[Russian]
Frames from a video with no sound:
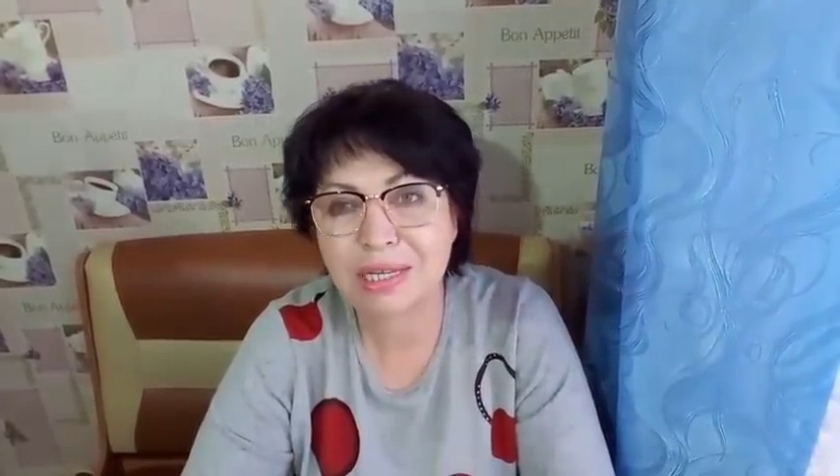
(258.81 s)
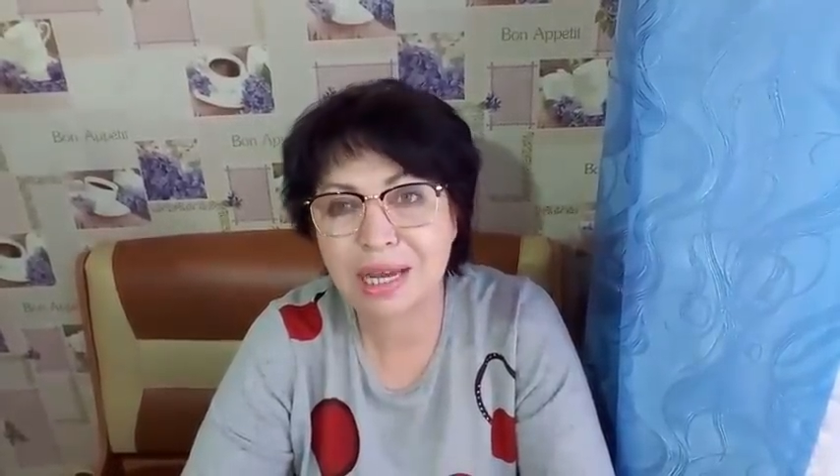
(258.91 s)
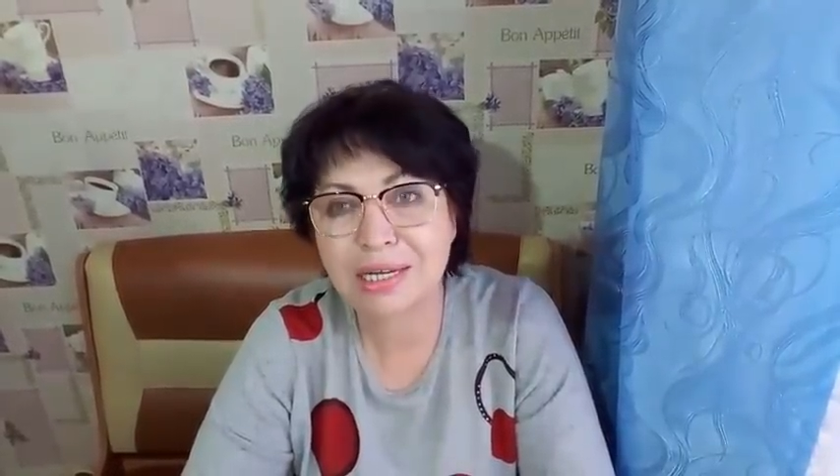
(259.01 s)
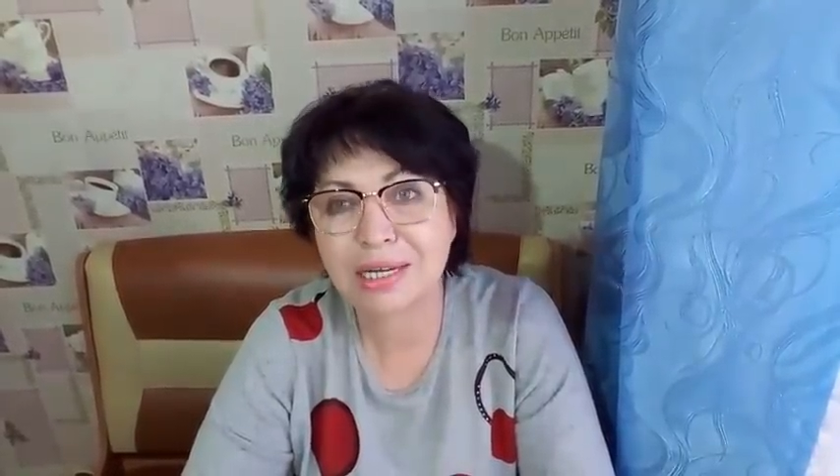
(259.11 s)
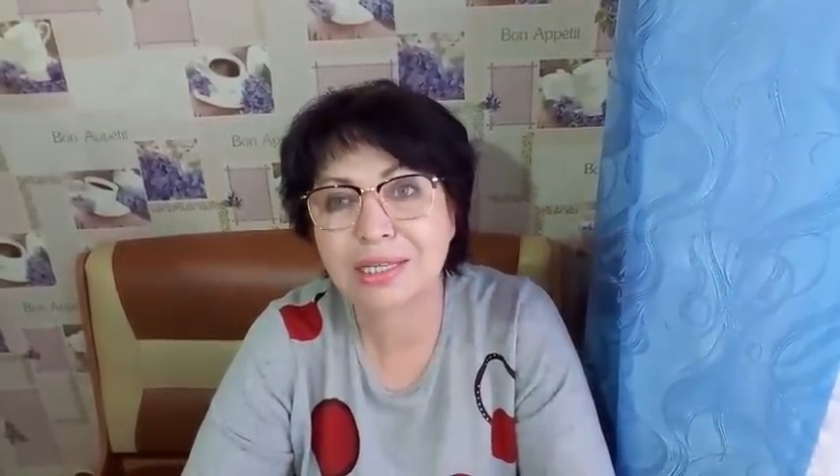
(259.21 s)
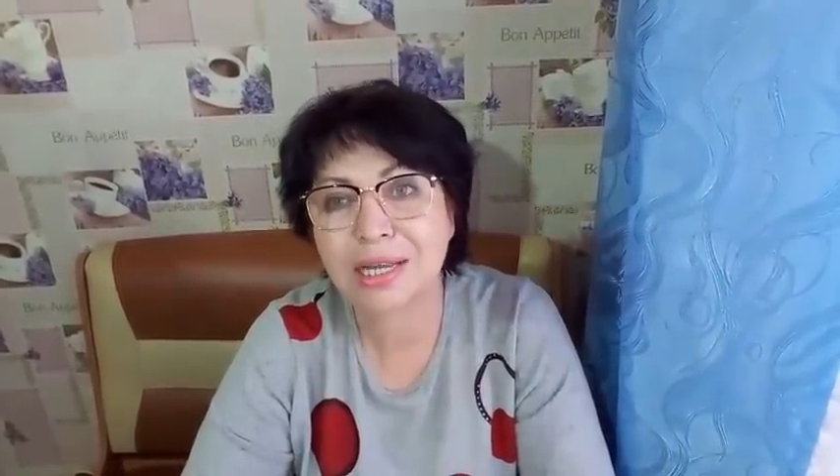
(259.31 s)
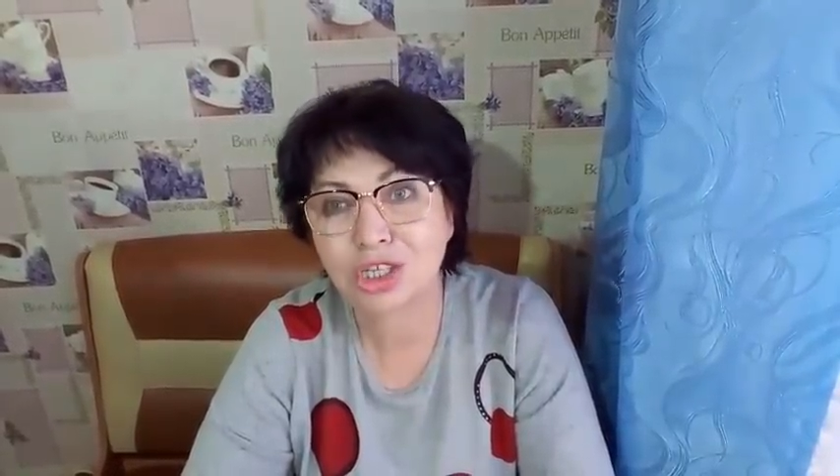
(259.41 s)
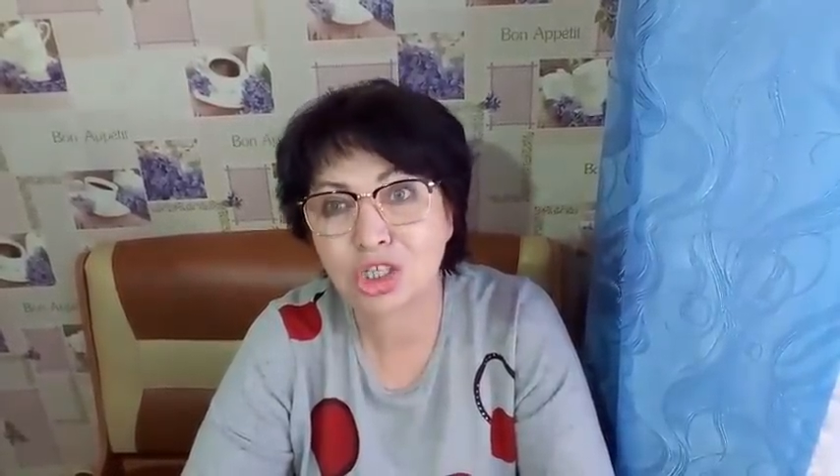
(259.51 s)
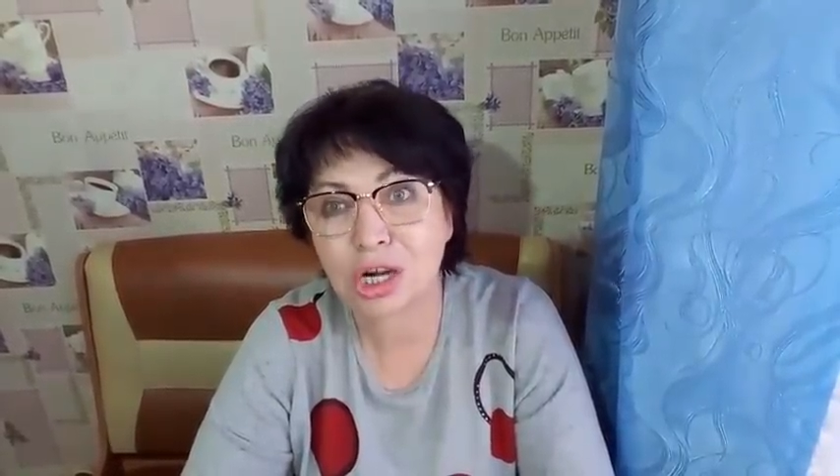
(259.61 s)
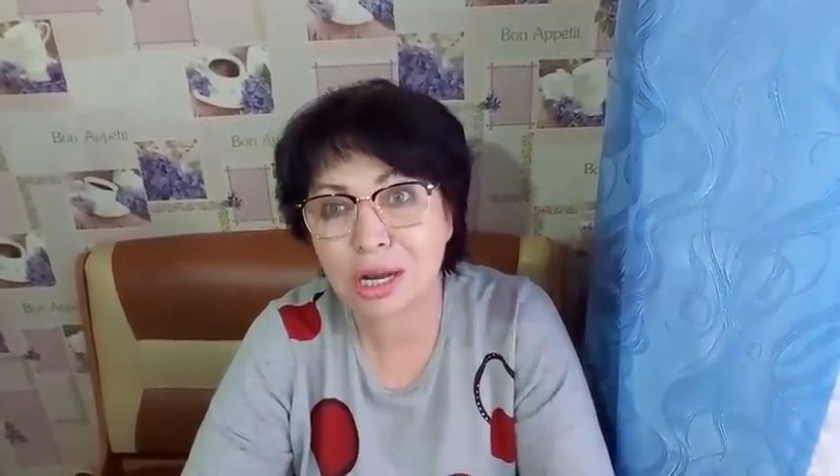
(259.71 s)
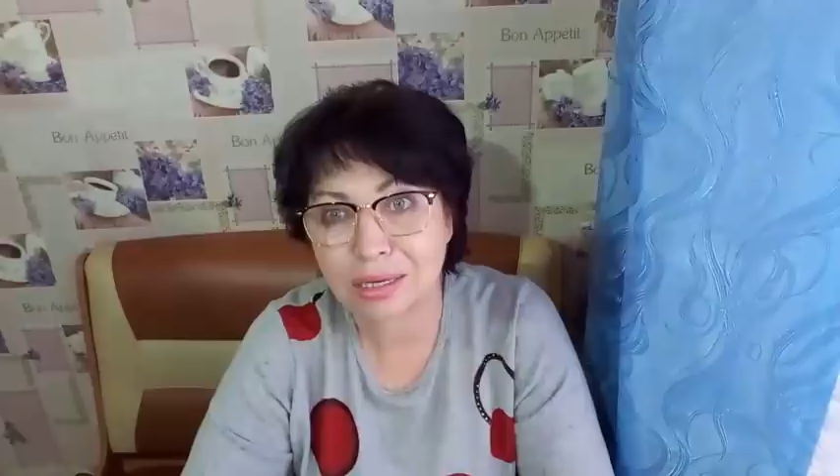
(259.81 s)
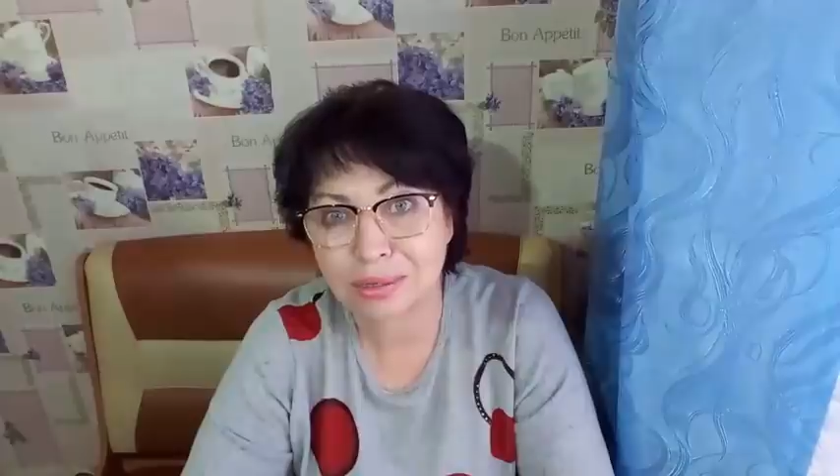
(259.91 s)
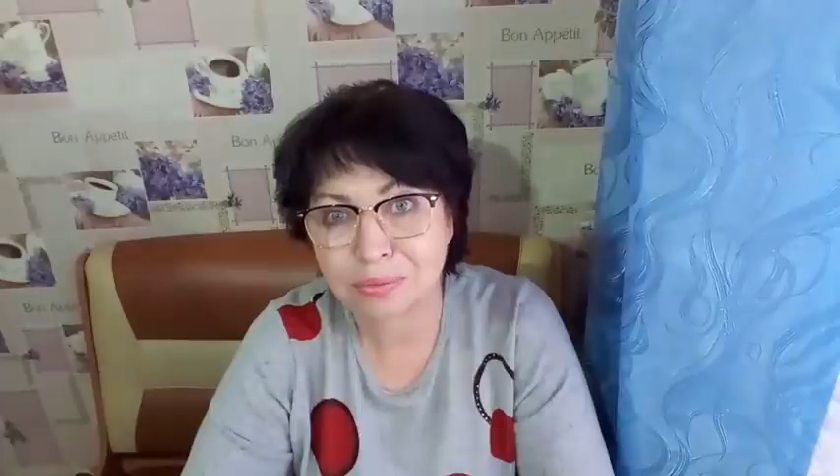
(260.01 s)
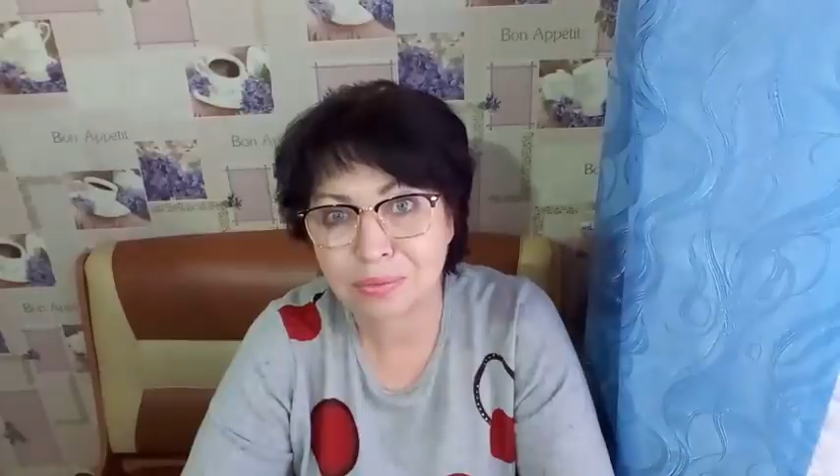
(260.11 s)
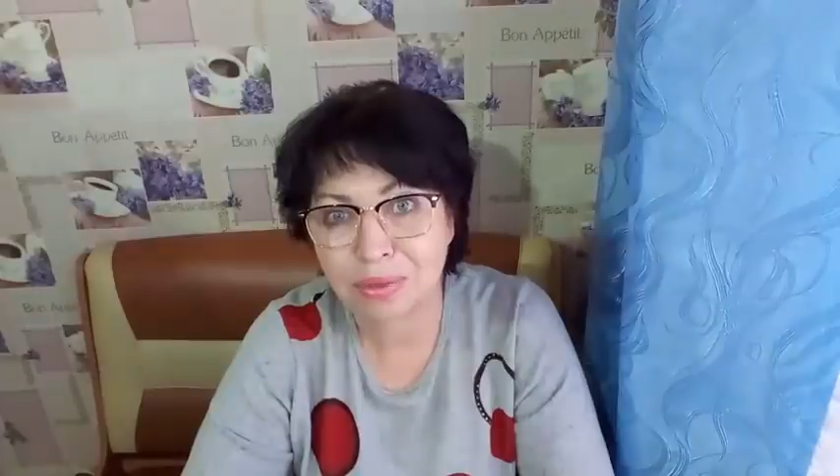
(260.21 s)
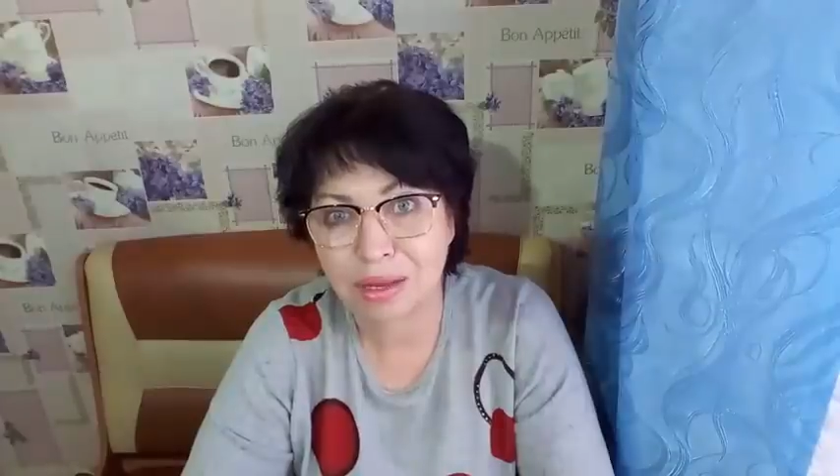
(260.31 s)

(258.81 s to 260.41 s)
я ни хрена не жрала.